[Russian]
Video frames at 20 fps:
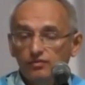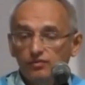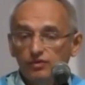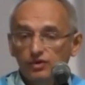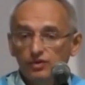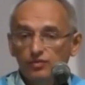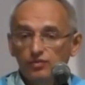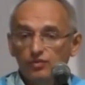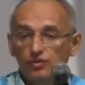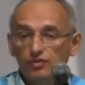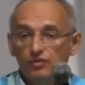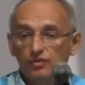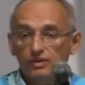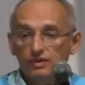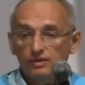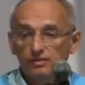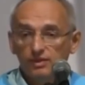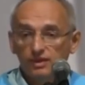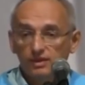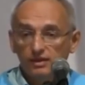уже
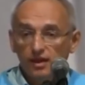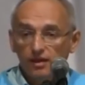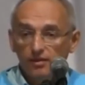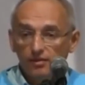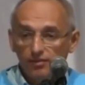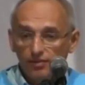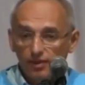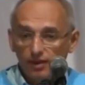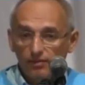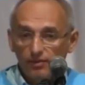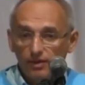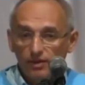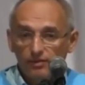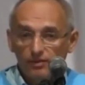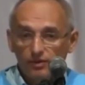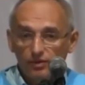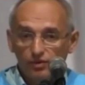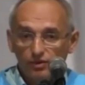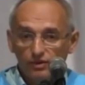будет с мозгами проблемы,